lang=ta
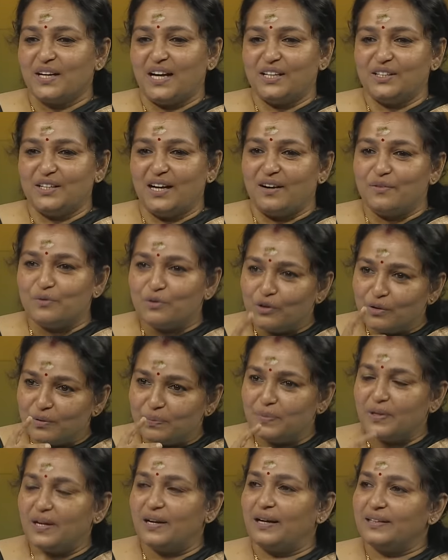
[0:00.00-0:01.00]
அது அவ்வளோ
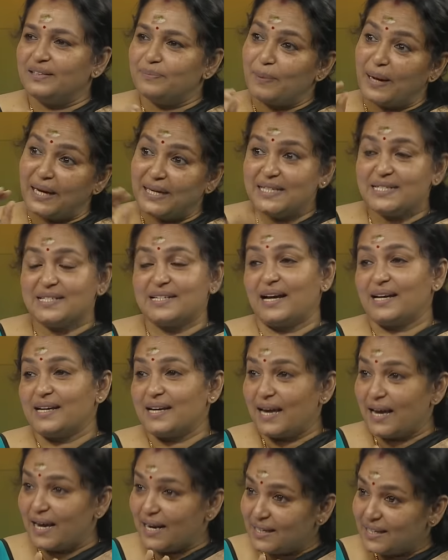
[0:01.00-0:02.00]
அது பைலட் ட்ராக்
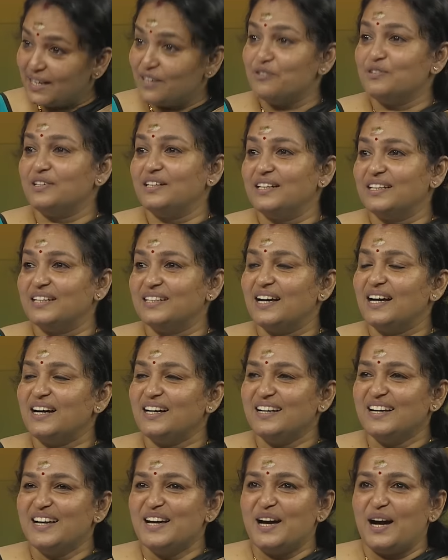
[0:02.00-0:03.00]
கேட்டவங்களுக்கு தான்
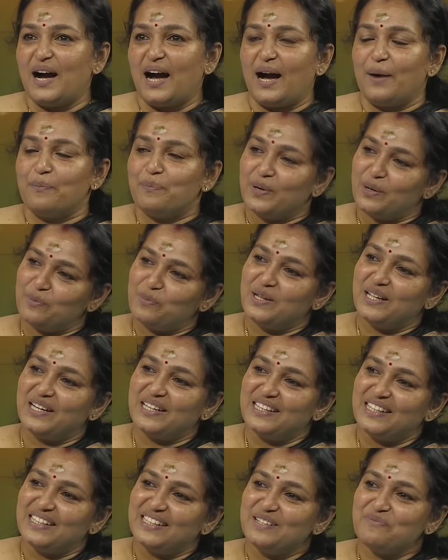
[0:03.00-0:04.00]
அப்போ எப்படி
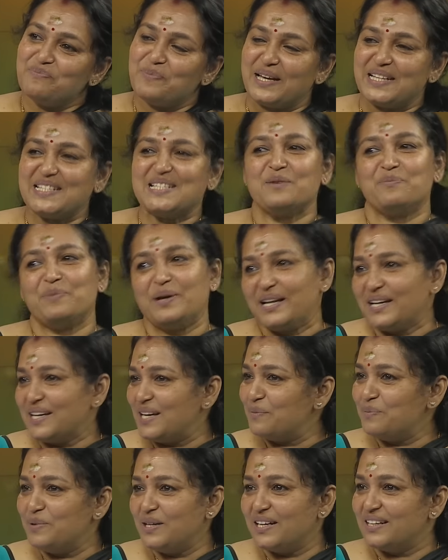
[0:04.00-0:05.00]
இருந்தது பேசின பிறகு
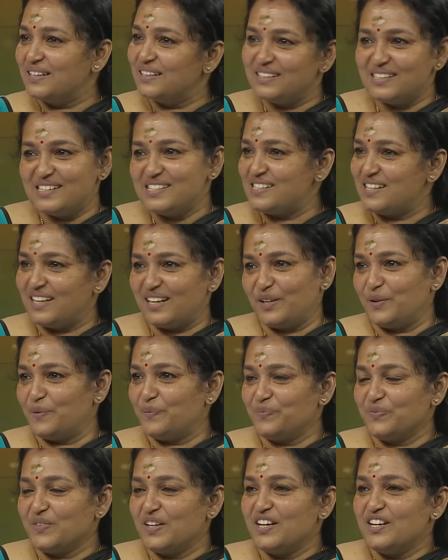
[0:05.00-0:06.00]
எப்படி இருந்ததுன்னு தெரியும்
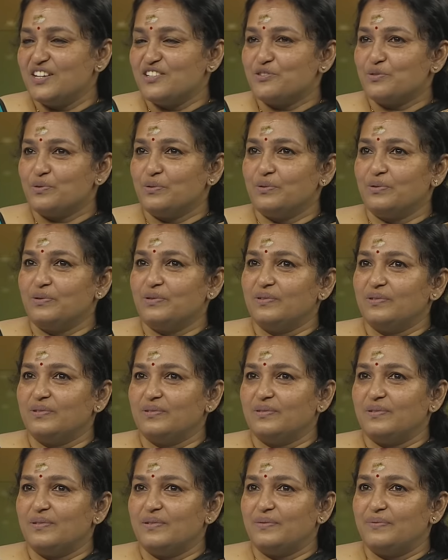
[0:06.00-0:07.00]
ஸோ
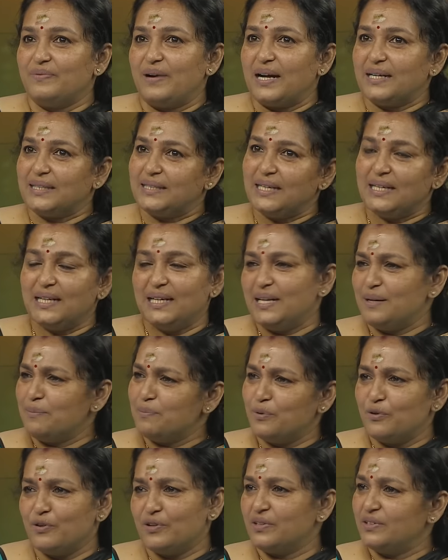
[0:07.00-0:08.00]
வார்த்தைகள்லாம்
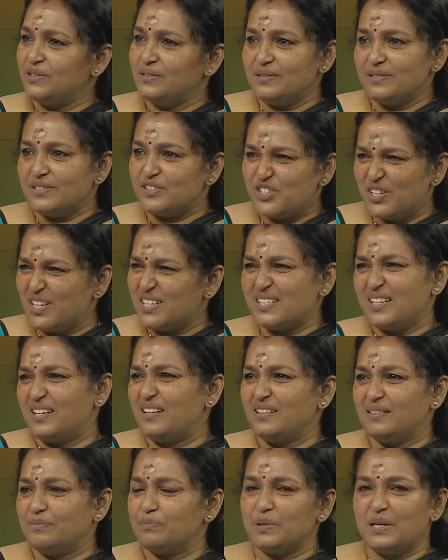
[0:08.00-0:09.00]
போடுறது சின்ன
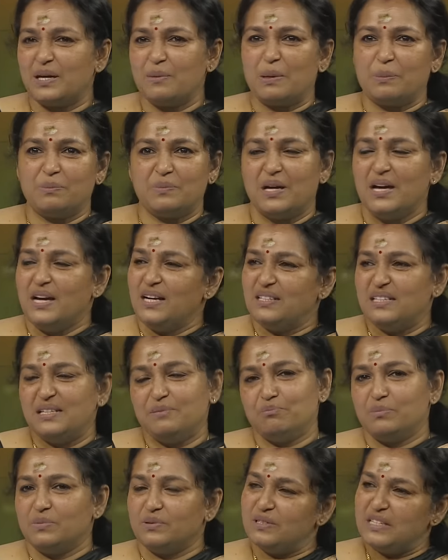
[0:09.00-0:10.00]
சின்ன இது ஏமா நீ
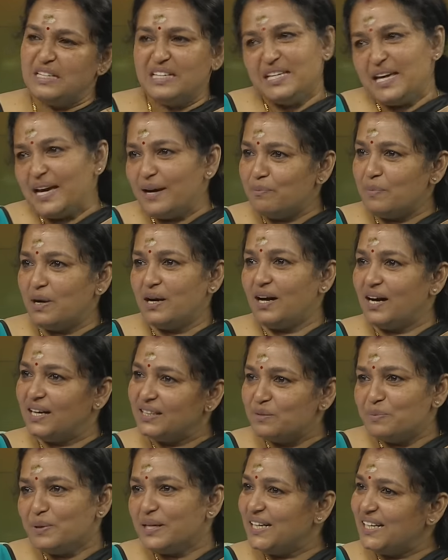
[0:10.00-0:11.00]
நீ ஏமா
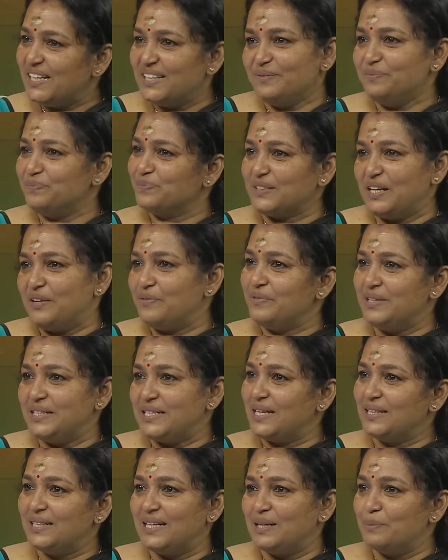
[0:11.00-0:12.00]
அந்த மாதிரிலாம் வி
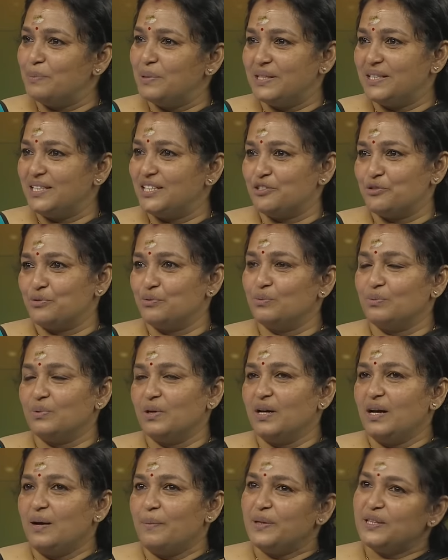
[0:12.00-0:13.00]
டேக் த லிபர்ட்டி டு டூ
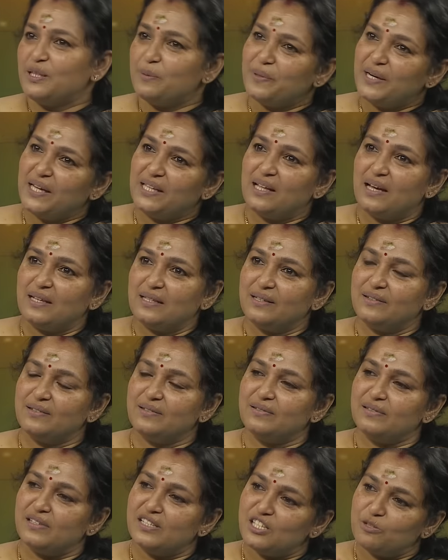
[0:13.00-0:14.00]
மற்றபடி ஏதாவது
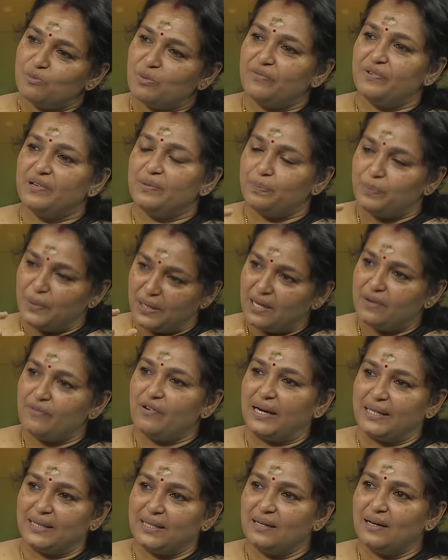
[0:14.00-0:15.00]
நிஜமாகவே பெரிய
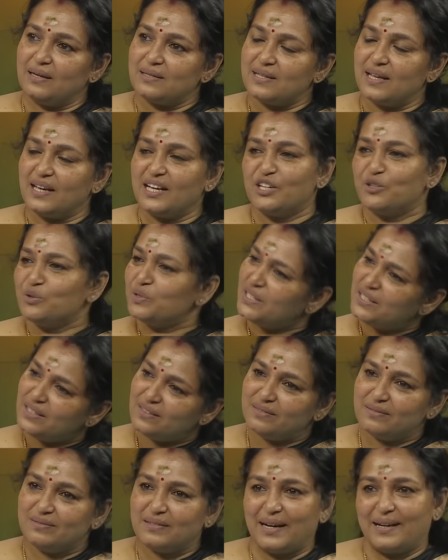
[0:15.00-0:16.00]
வார்த்தைகளாக சேர்க்கணும்னா
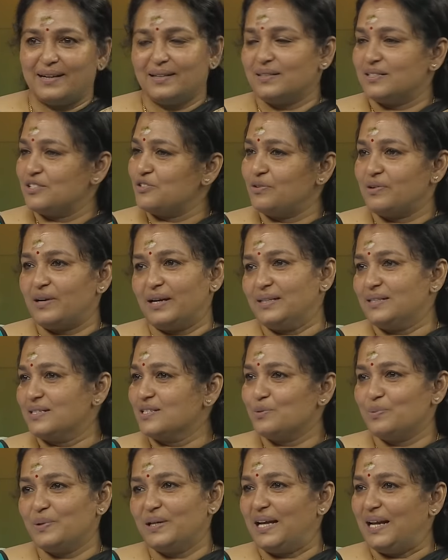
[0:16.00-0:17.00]
டைரக்டர்ஸ் ஒரு
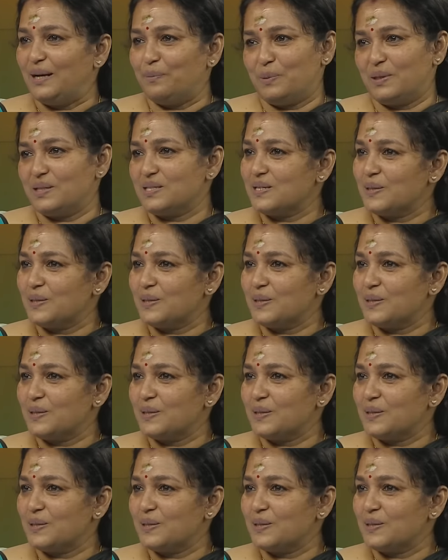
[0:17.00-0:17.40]
ரைட்டர்ஸ் வில் ஹெல்ப் அஸ்